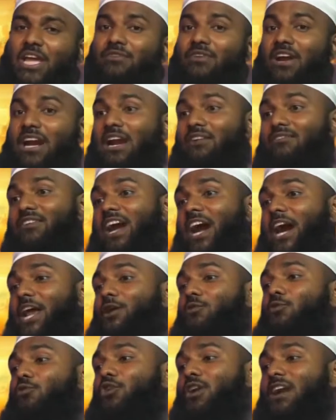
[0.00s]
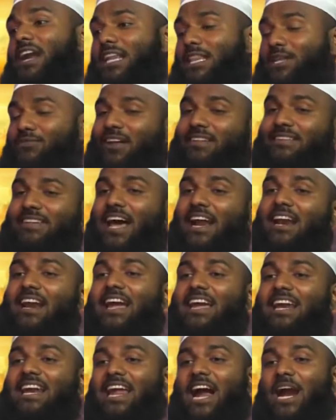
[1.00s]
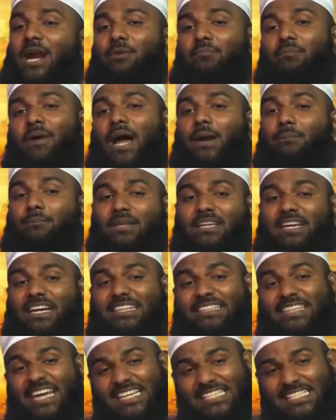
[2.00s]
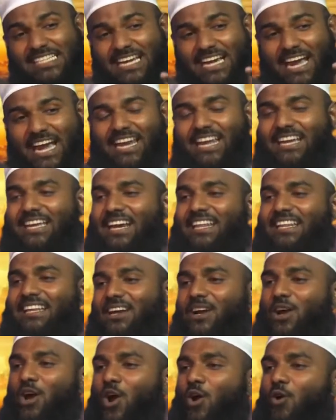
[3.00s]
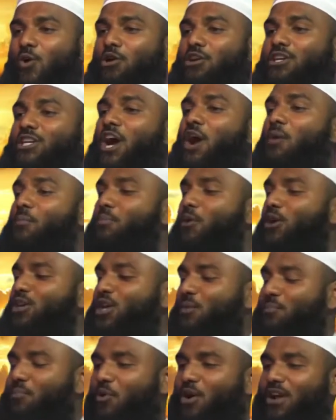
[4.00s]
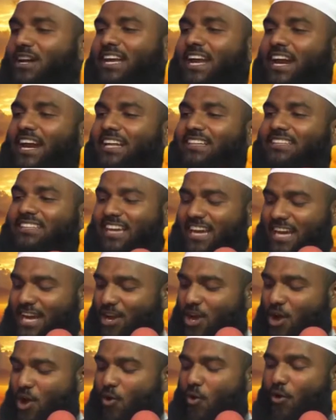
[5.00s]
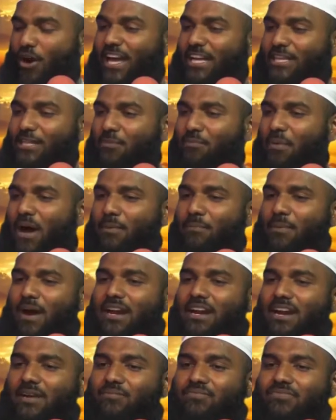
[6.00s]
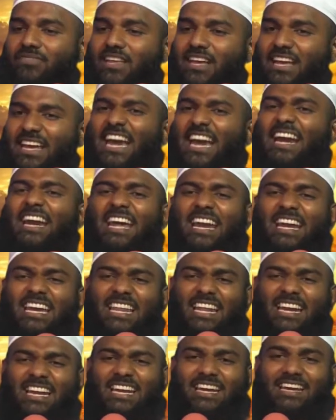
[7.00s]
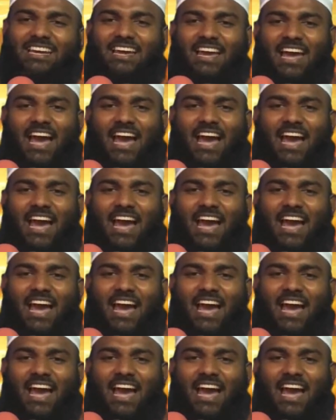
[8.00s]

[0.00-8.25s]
இவர்கள் வேற ஊர்லேருந்து வந்தார்களா இல்லையாண்டு பார்ப்பதுக்கு டெஸ்டிங்கே இருக்கிறது ஒட்டகம் போட்ட புழுக்கி எடுத்து உடைத்து பார்ப்பார்கள் என்ன இருக்குதுண்டு